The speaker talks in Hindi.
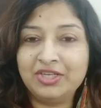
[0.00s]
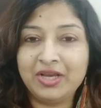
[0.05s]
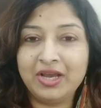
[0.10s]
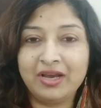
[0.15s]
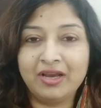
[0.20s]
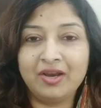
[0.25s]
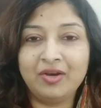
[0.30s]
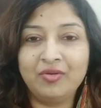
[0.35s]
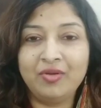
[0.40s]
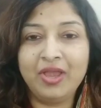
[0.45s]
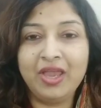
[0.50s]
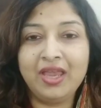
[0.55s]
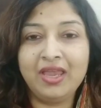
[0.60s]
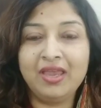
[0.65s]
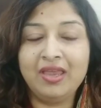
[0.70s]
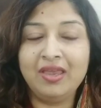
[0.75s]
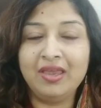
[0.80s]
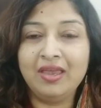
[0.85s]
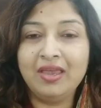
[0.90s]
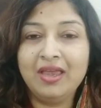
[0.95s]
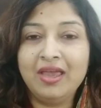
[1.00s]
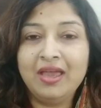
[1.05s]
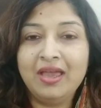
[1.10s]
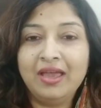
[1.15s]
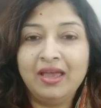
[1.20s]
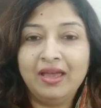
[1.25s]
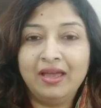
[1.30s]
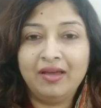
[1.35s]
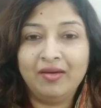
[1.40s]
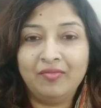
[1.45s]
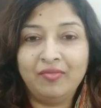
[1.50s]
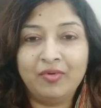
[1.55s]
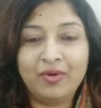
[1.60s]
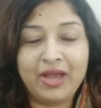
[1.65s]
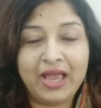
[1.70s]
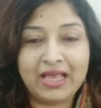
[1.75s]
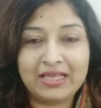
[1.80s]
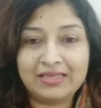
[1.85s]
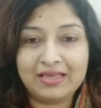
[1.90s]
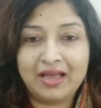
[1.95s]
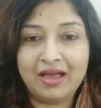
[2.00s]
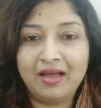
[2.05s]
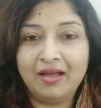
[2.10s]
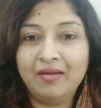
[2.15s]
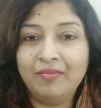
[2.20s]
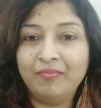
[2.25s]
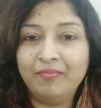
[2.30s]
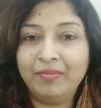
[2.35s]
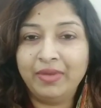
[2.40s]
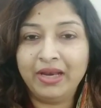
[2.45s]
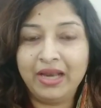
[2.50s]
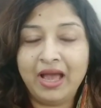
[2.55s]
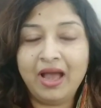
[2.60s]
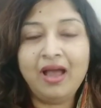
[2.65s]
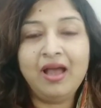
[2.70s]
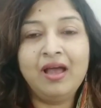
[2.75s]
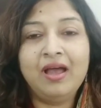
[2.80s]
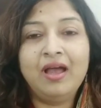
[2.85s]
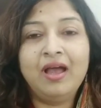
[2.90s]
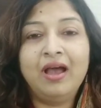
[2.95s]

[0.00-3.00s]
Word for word: शेयर करूंगी कि वो कैसा बना